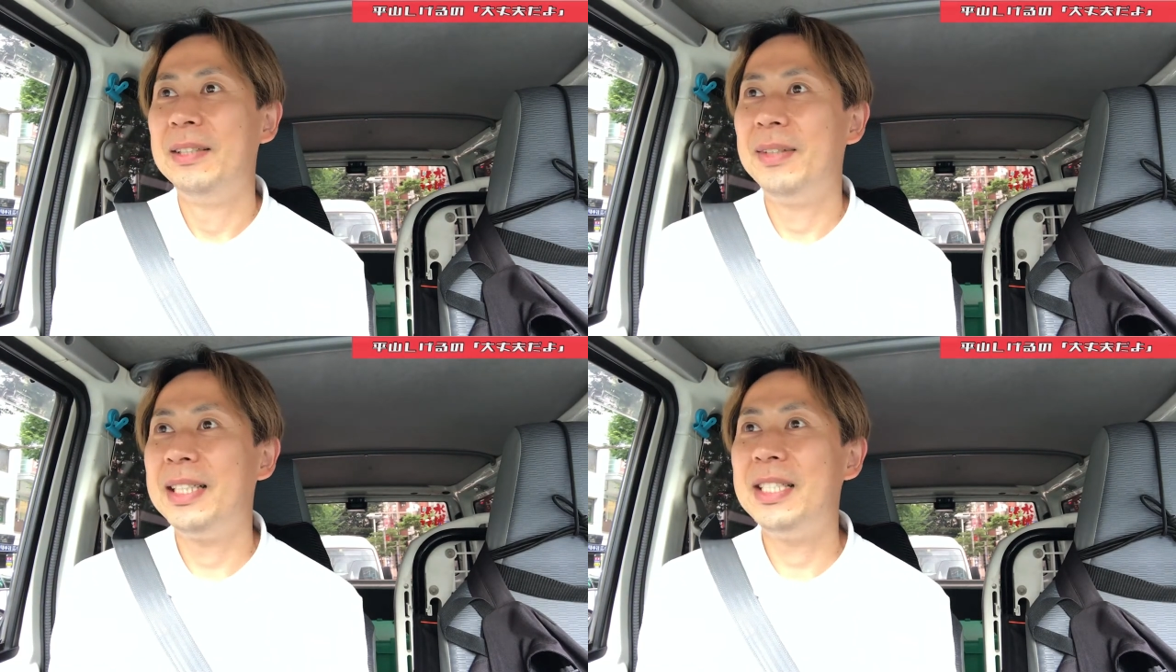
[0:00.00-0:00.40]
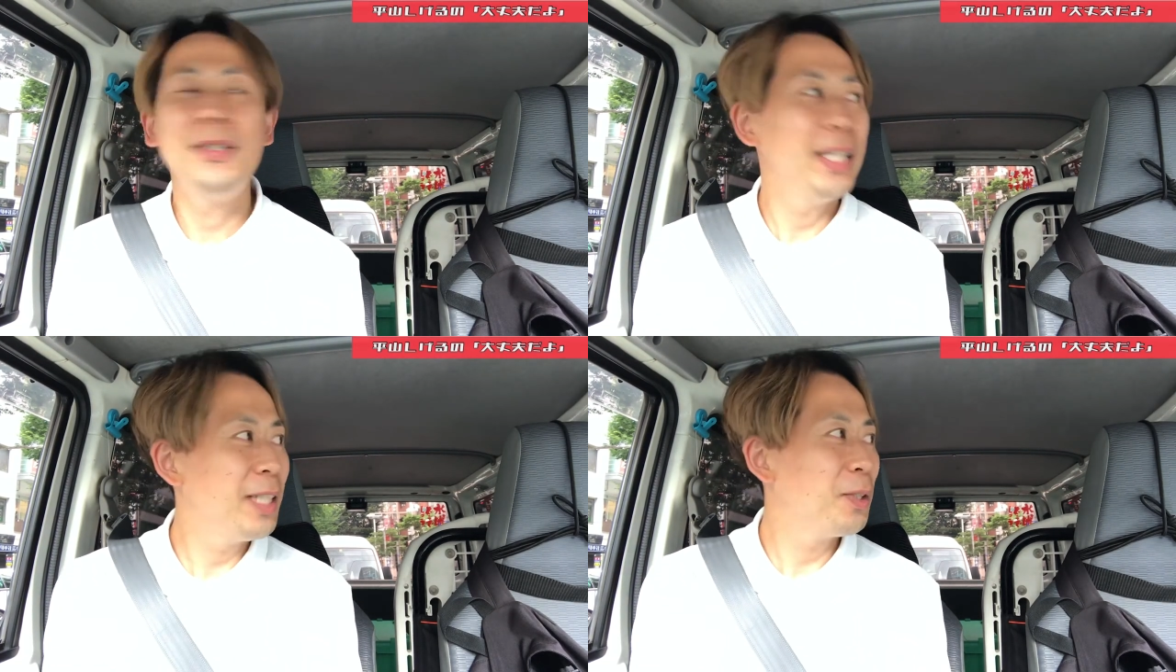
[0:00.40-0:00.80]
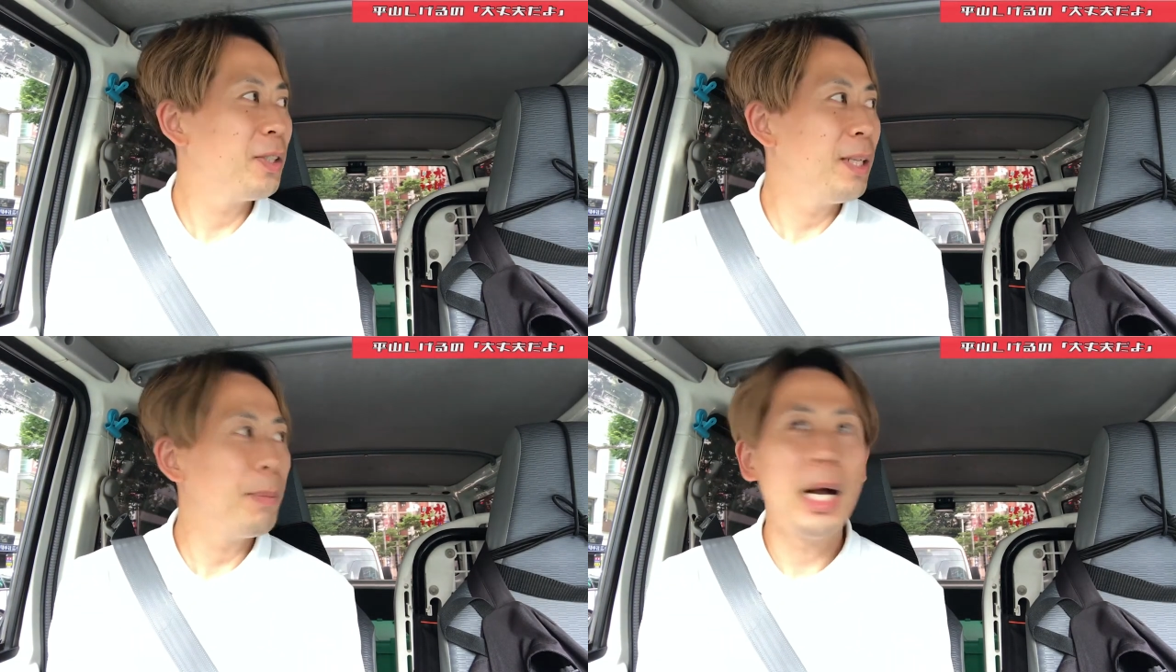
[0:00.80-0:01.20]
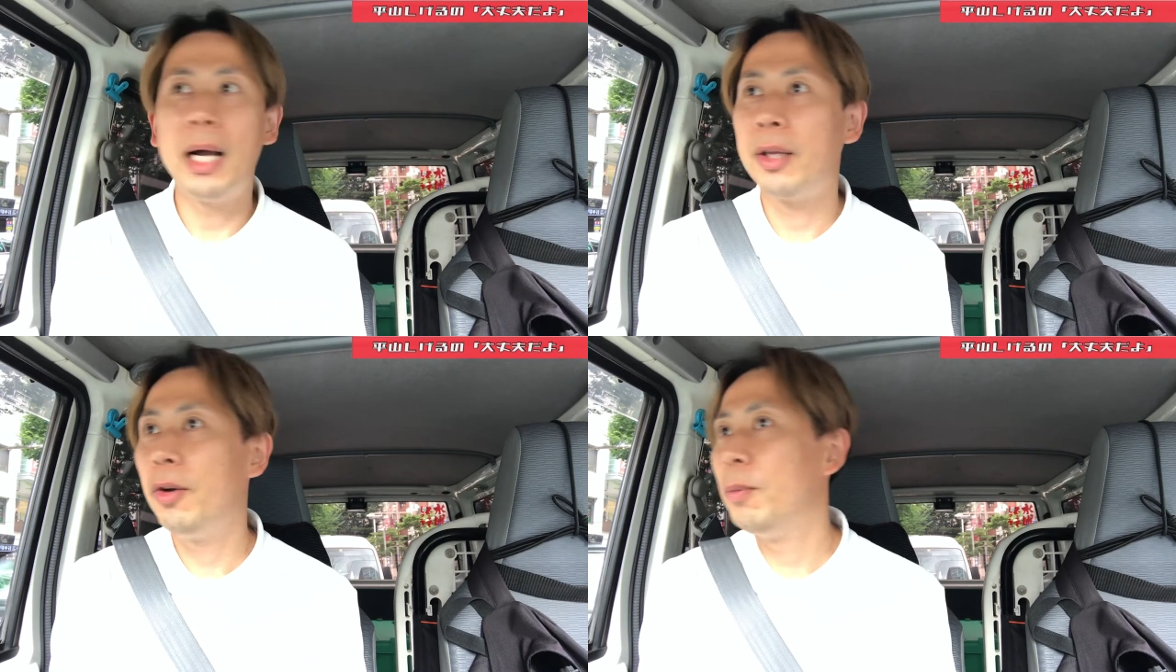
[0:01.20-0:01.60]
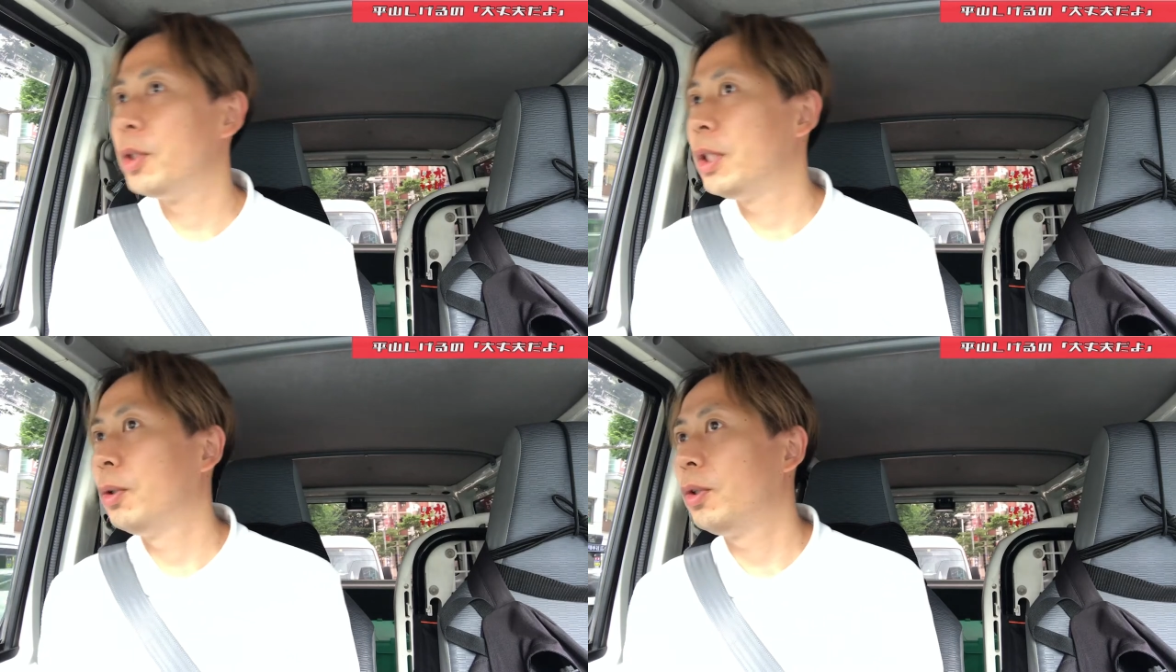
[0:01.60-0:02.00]
私はねちょっとね、まあ今日も
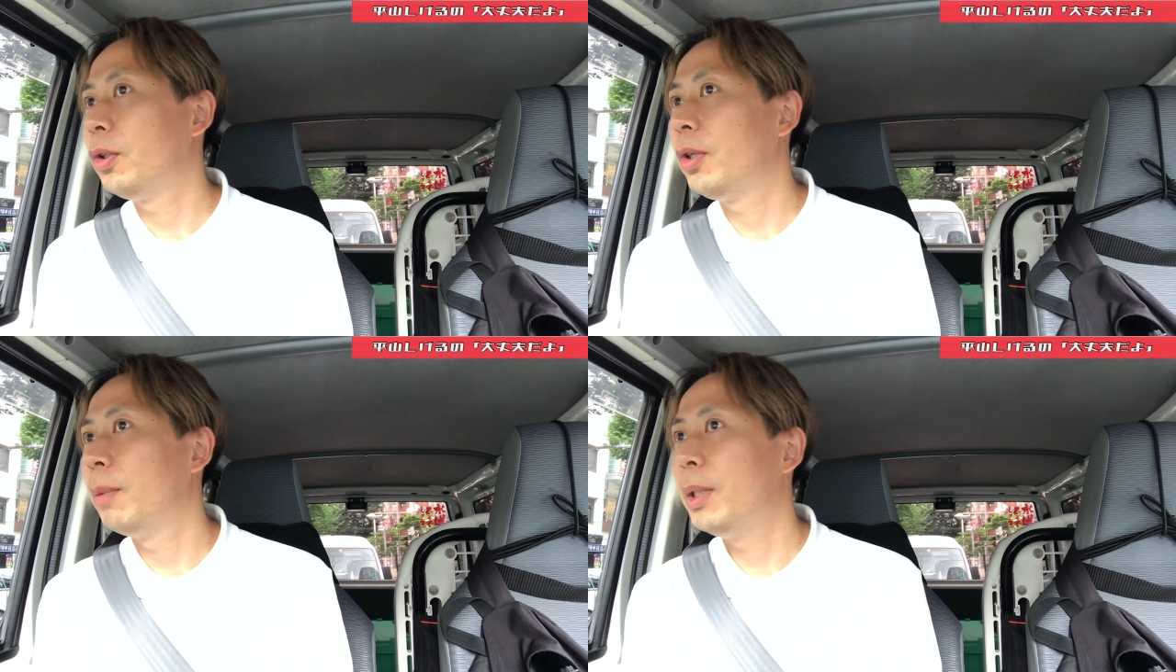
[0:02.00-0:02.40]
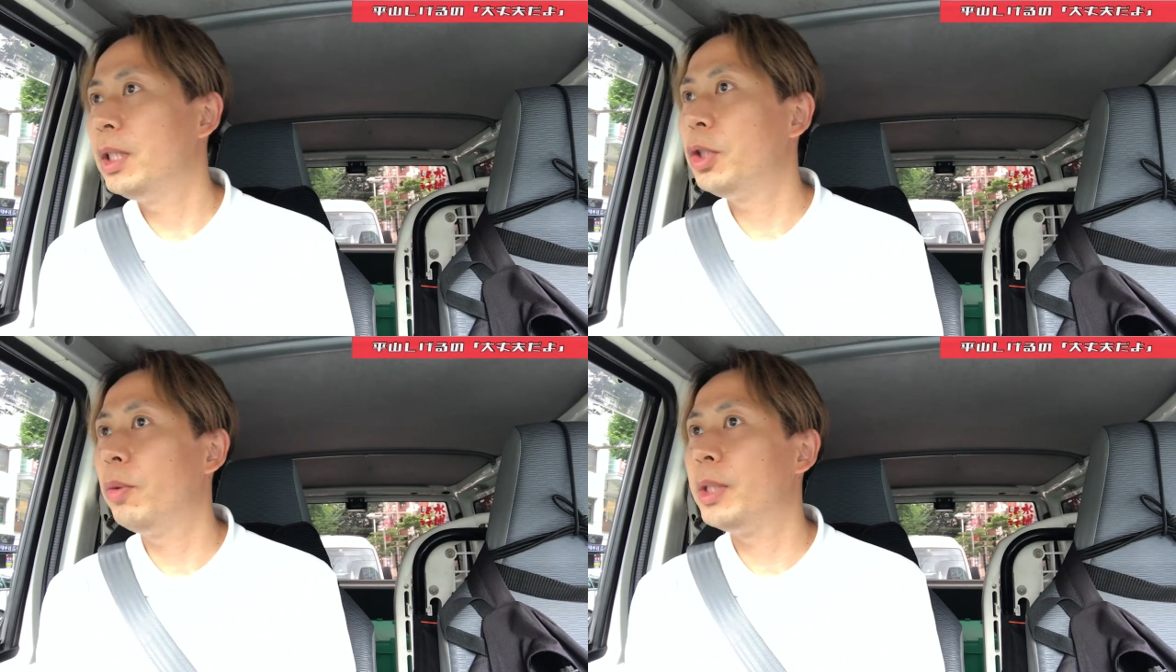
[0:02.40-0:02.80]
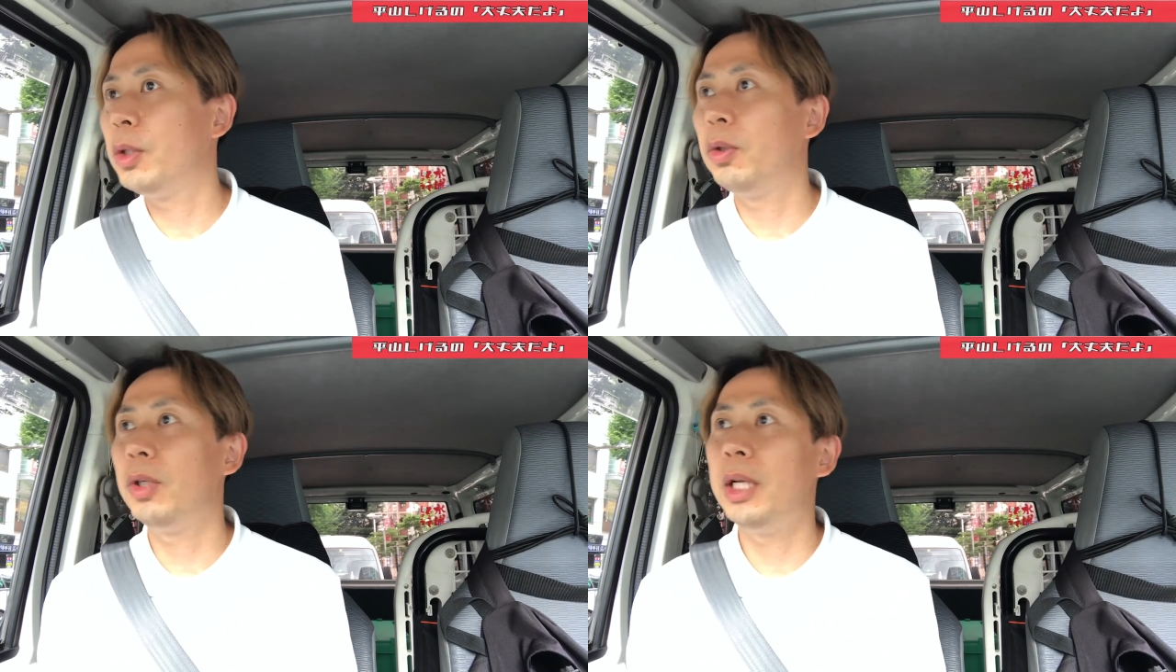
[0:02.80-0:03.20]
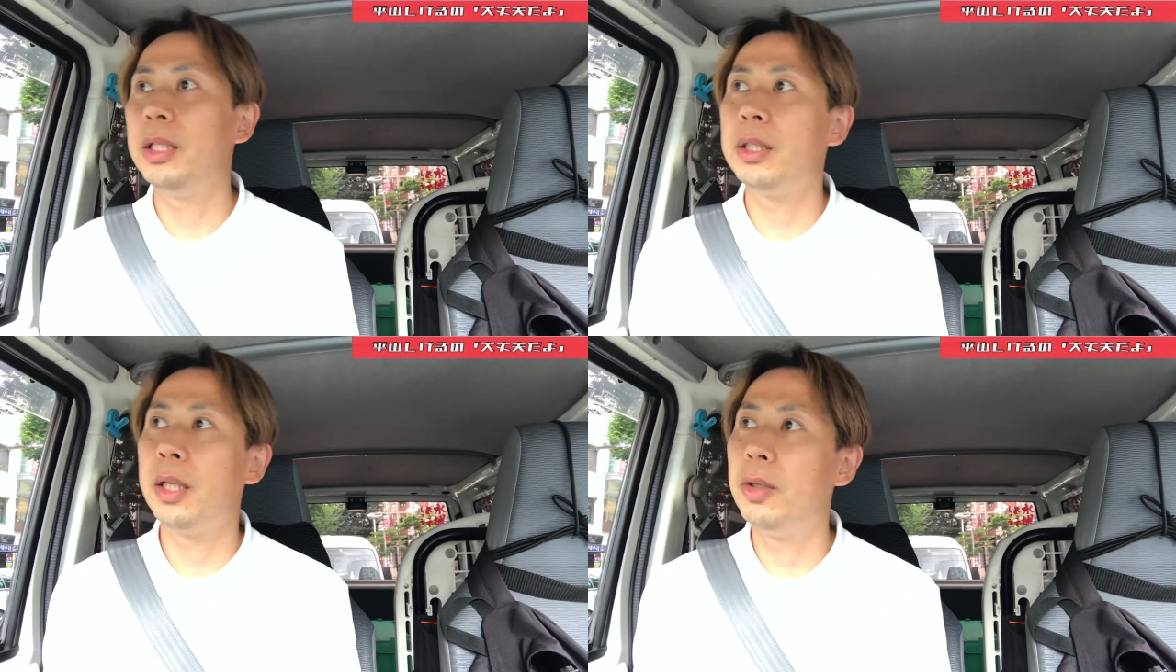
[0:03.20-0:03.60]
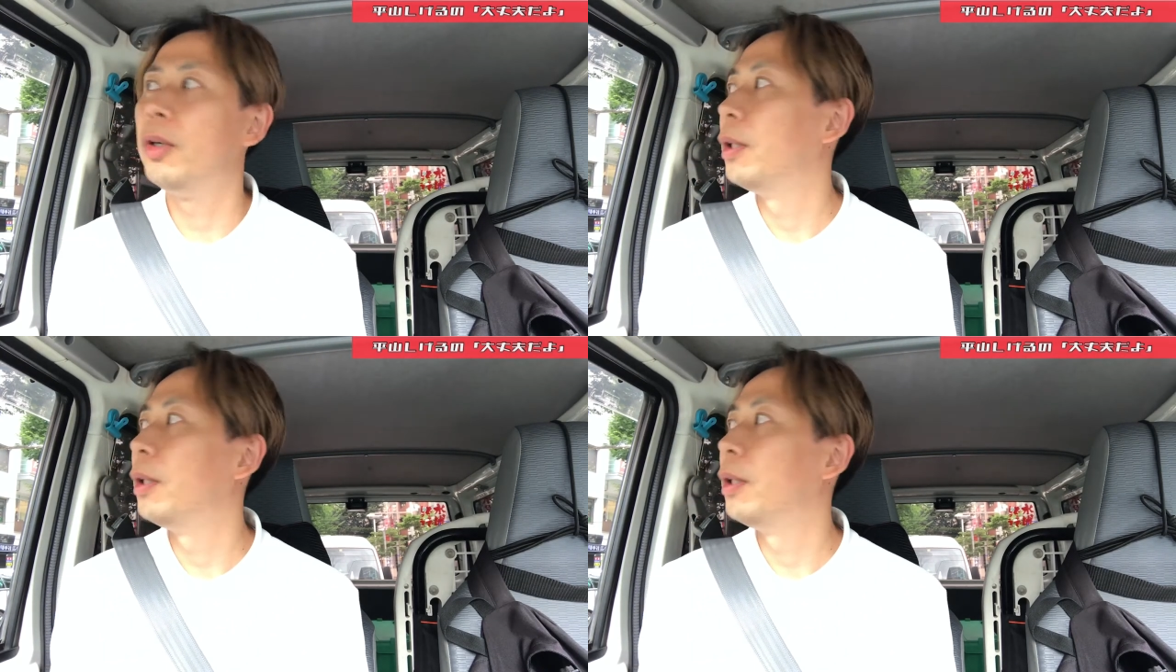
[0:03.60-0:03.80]
仕事というか、まあ、日曜日仕事なんですけど、